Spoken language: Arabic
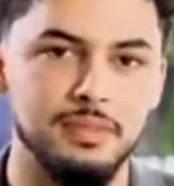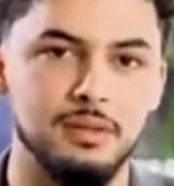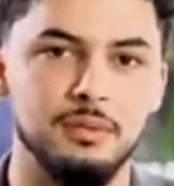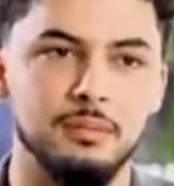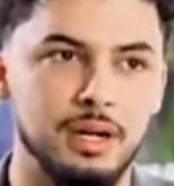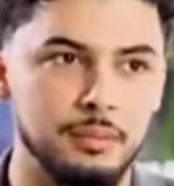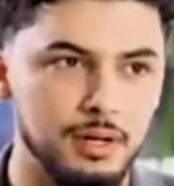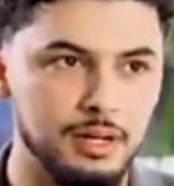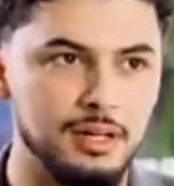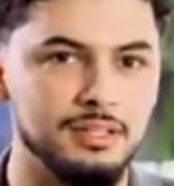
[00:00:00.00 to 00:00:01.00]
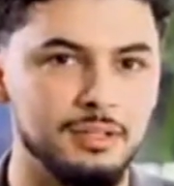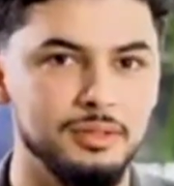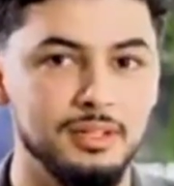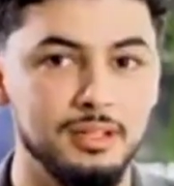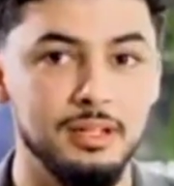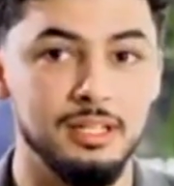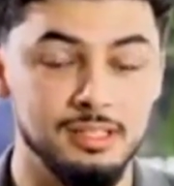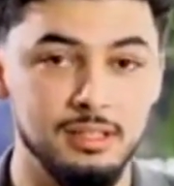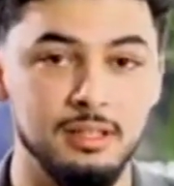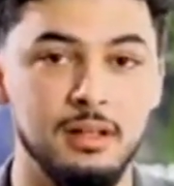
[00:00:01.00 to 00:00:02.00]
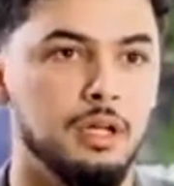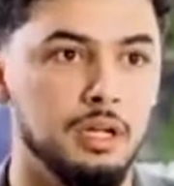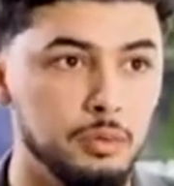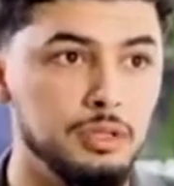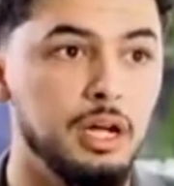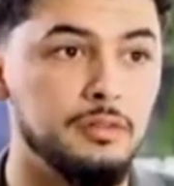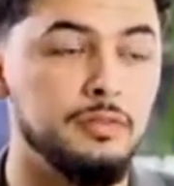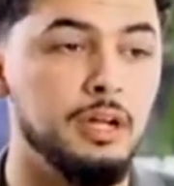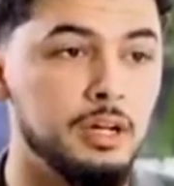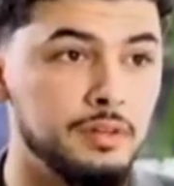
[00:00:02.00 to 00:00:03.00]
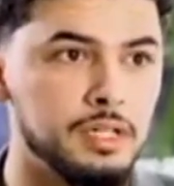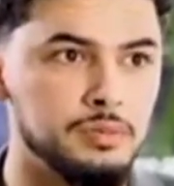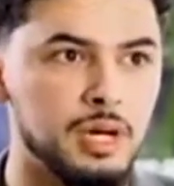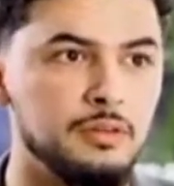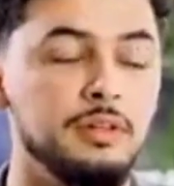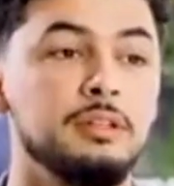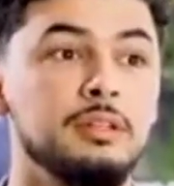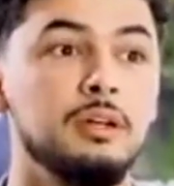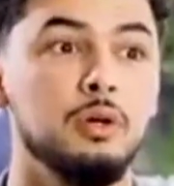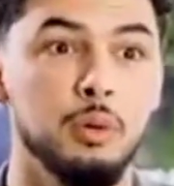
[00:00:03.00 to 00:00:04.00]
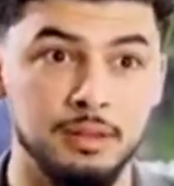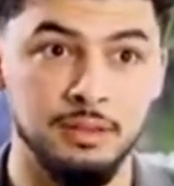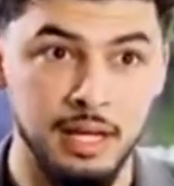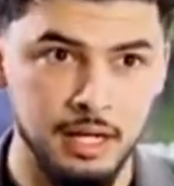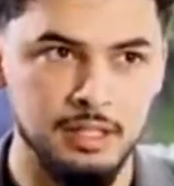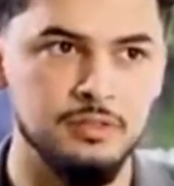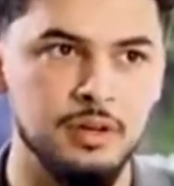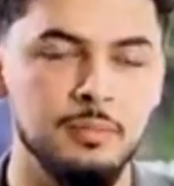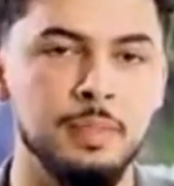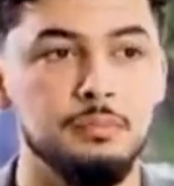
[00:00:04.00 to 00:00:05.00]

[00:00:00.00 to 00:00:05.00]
من مره مره كيعطيوني نحسن علموني الحرفه الحرفه كتبقى في اليد قالوا لي واحد النهار غادي تفهم